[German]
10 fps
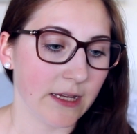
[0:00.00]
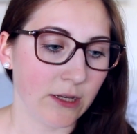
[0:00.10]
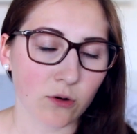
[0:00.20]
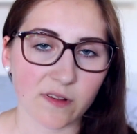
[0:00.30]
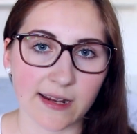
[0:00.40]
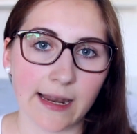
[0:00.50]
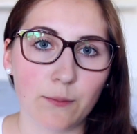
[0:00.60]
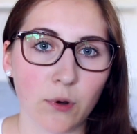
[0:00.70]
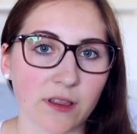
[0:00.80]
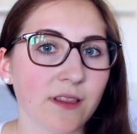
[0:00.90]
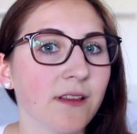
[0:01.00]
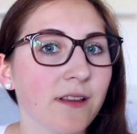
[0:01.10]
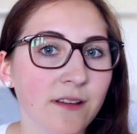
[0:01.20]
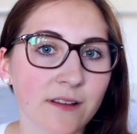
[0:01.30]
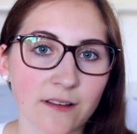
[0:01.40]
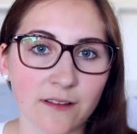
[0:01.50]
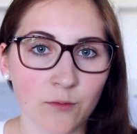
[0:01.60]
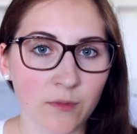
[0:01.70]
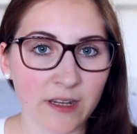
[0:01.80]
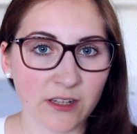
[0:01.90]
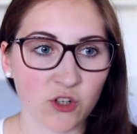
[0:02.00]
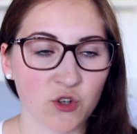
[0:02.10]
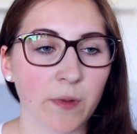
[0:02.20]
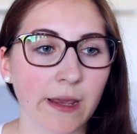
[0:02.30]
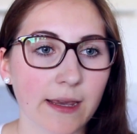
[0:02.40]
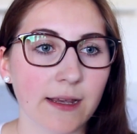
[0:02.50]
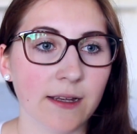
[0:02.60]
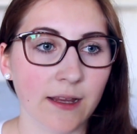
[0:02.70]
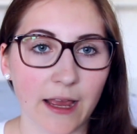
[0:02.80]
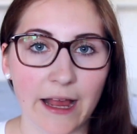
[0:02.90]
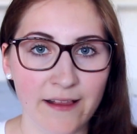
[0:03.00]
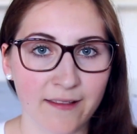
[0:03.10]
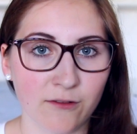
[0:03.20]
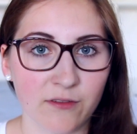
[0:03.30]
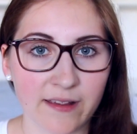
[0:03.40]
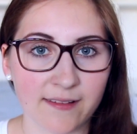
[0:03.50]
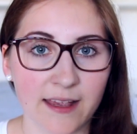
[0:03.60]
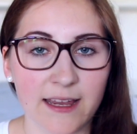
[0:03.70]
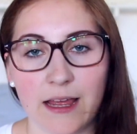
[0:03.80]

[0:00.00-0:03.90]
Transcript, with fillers: Jungsklamotten, nicht schminken, all sowas.